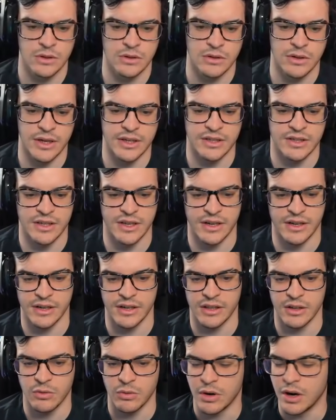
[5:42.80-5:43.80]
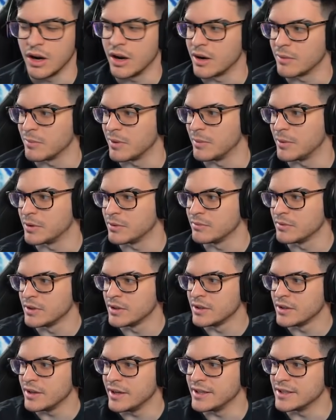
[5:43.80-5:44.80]
Es que ridícula la arma, bro.
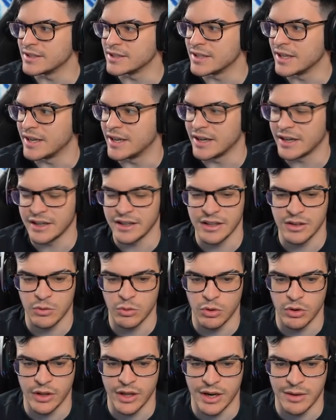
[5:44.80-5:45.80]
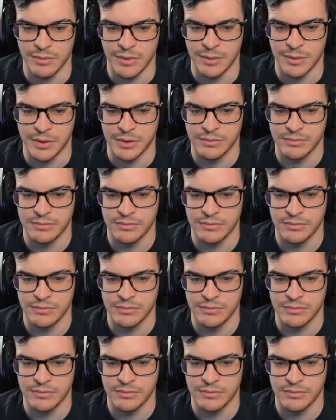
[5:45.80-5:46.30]
Es que qué ridículo de arma, bro.